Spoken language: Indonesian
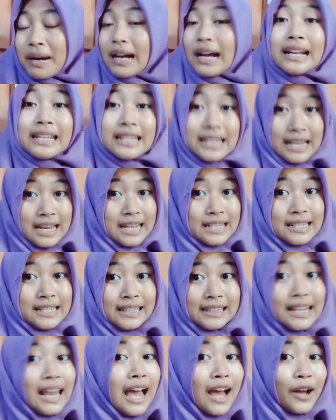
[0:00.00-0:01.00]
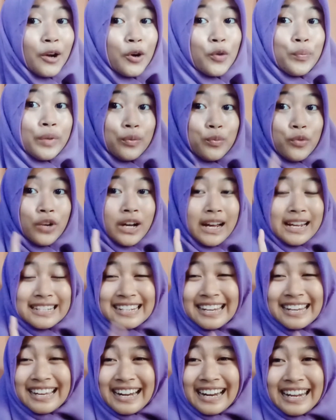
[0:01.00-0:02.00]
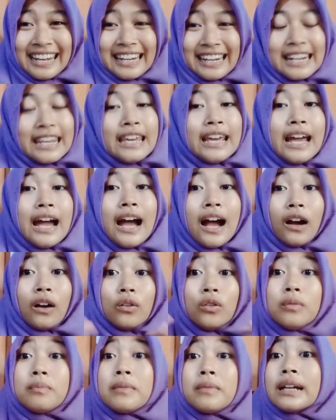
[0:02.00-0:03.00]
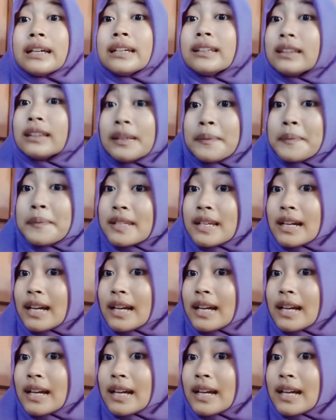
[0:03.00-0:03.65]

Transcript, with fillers: makanya setelah aku menemukan cara ini, aku bagi tips ke